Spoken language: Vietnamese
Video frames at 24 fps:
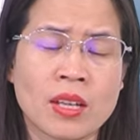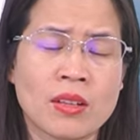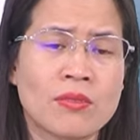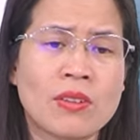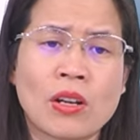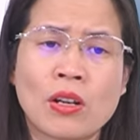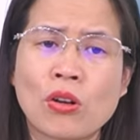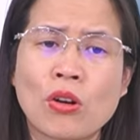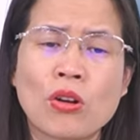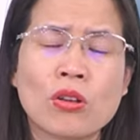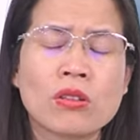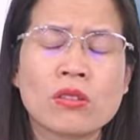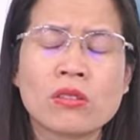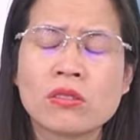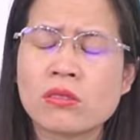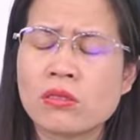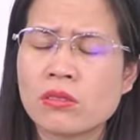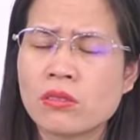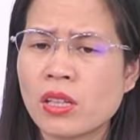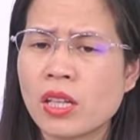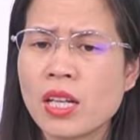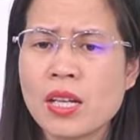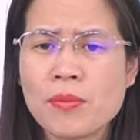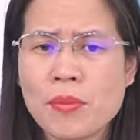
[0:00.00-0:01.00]
và
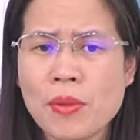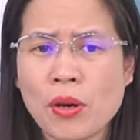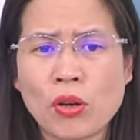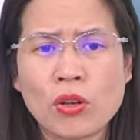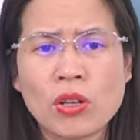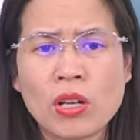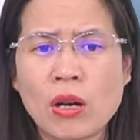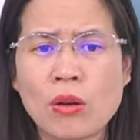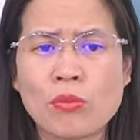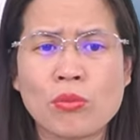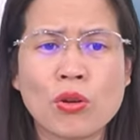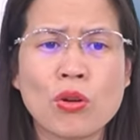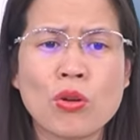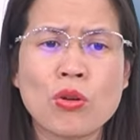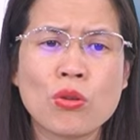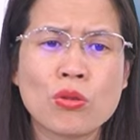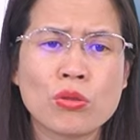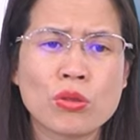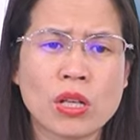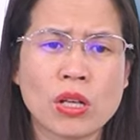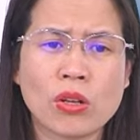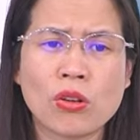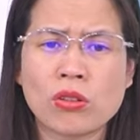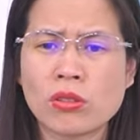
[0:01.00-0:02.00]
con khi mà con học
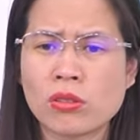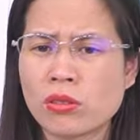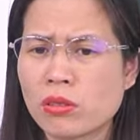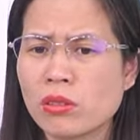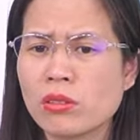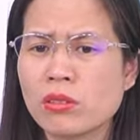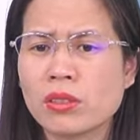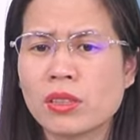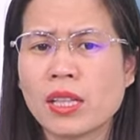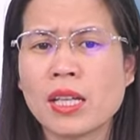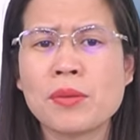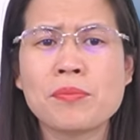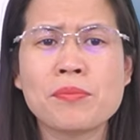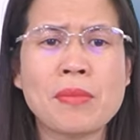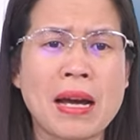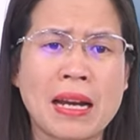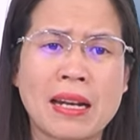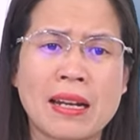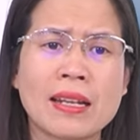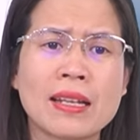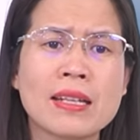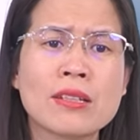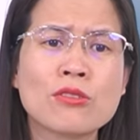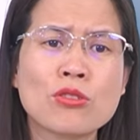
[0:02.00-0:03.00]
cô thì con tự tin
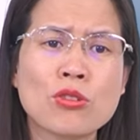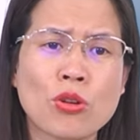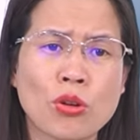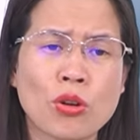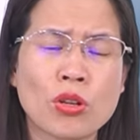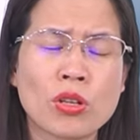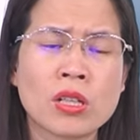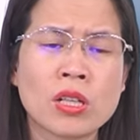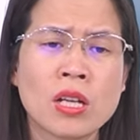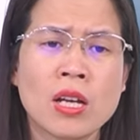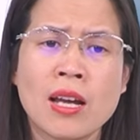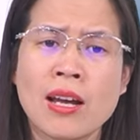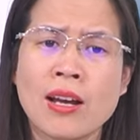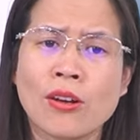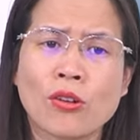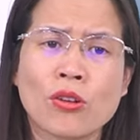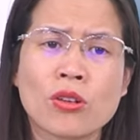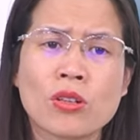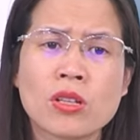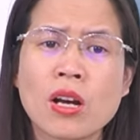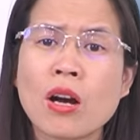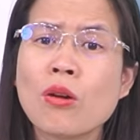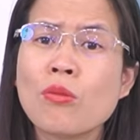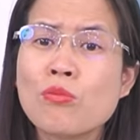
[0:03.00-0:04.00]
bản lĩnh của con
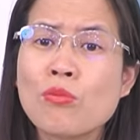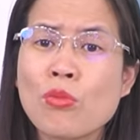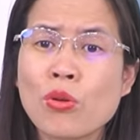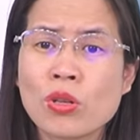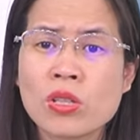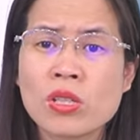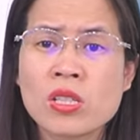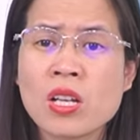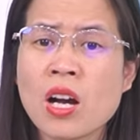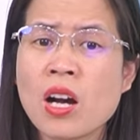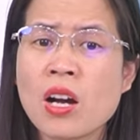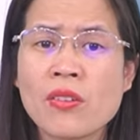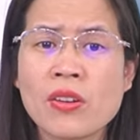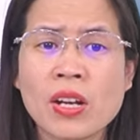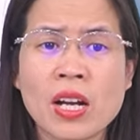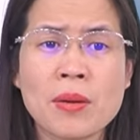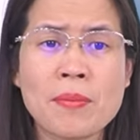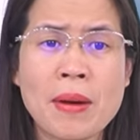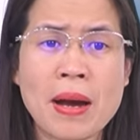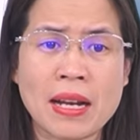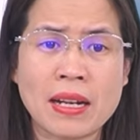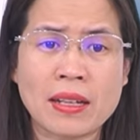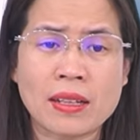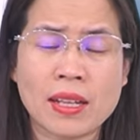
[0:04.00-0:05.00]
con không muốn chơi với các
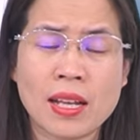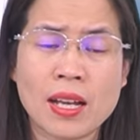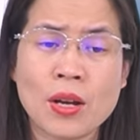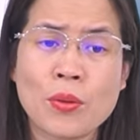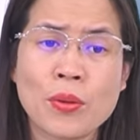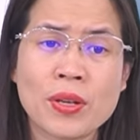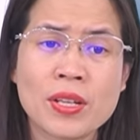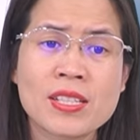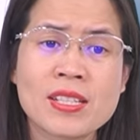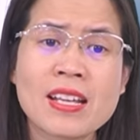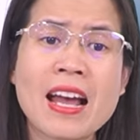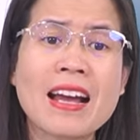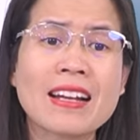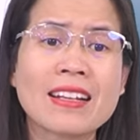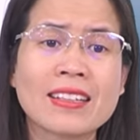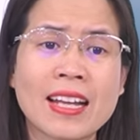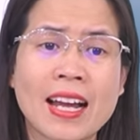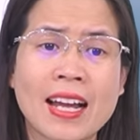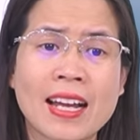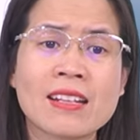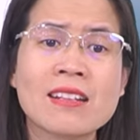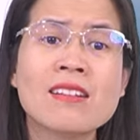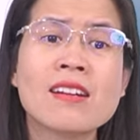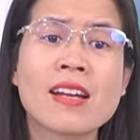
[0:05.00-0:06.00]
bạn theo cái trạng
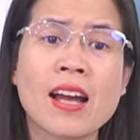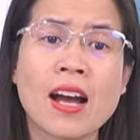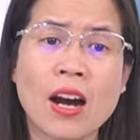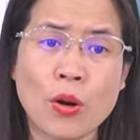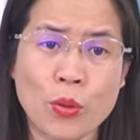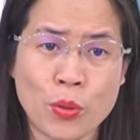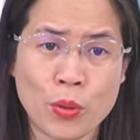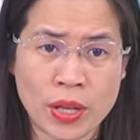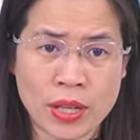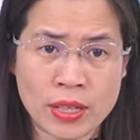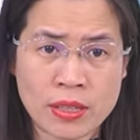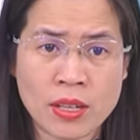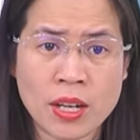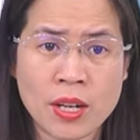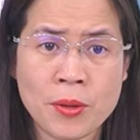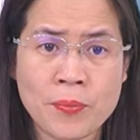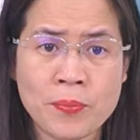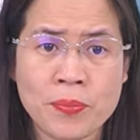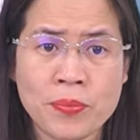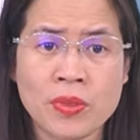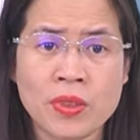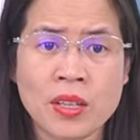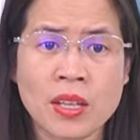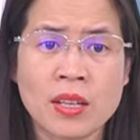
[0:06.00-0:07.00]
thái người hầu đấy nữa
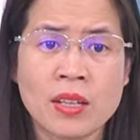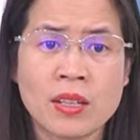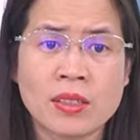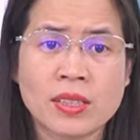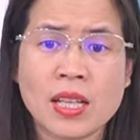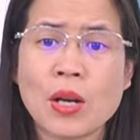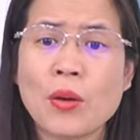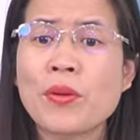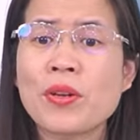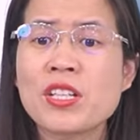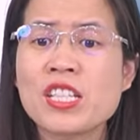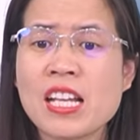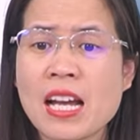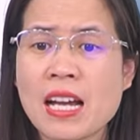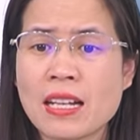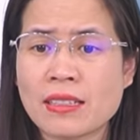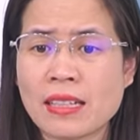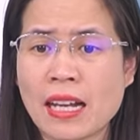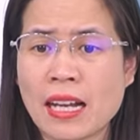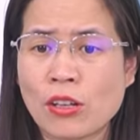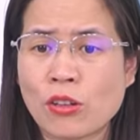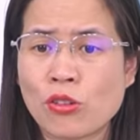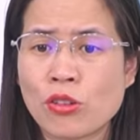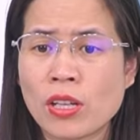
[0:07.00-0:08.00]
theo cái trạng
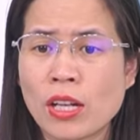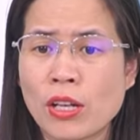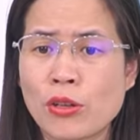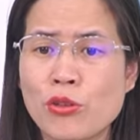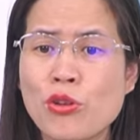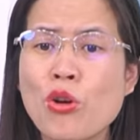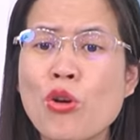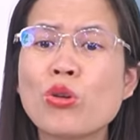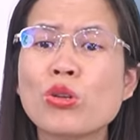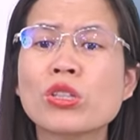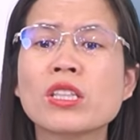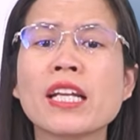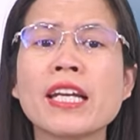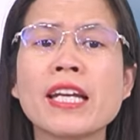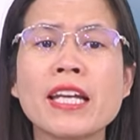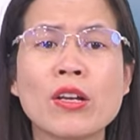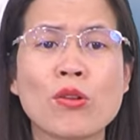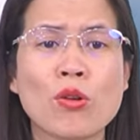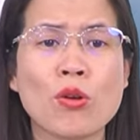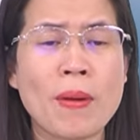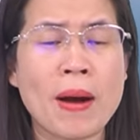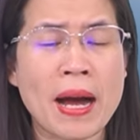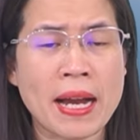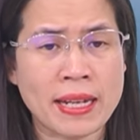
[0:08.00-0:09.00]
thái con là nô tỳ
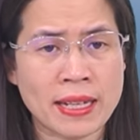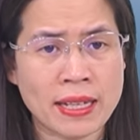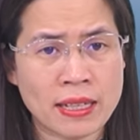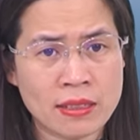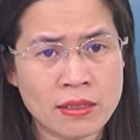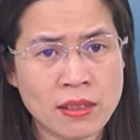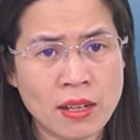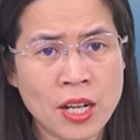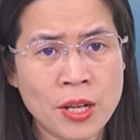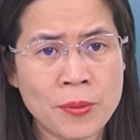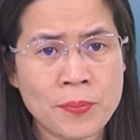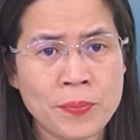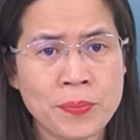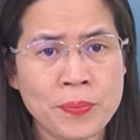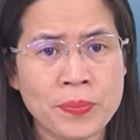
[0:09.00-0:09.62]
của bạn ấy nữa